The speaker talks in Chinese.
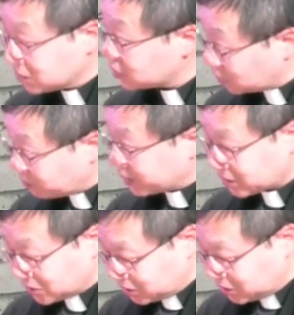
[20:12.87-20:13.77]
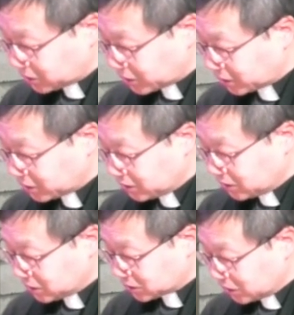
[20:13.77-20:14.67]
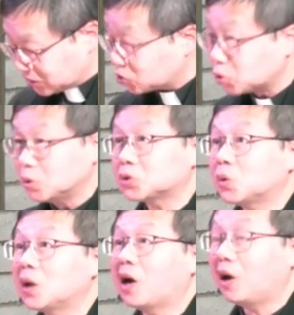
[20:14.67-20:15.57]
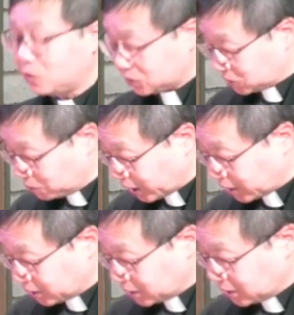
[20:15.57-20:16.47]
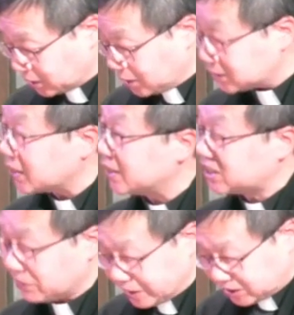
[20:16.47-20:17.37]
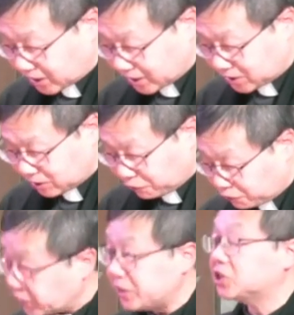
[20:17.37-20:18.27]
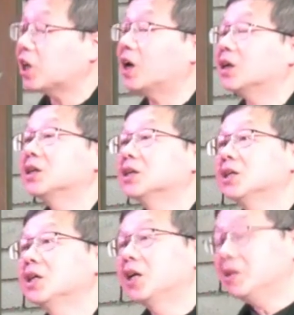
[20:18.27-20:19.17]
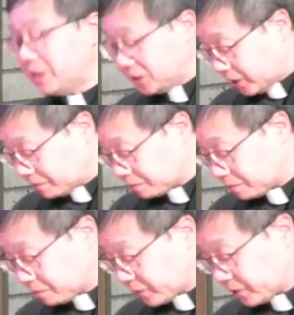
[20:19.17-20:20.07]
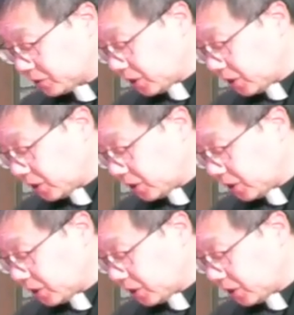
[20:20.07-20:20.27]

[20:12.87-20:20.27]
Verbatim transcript: 特别的三十一节，上帝除了说好之外，而且还前面加一个非常，很明显，上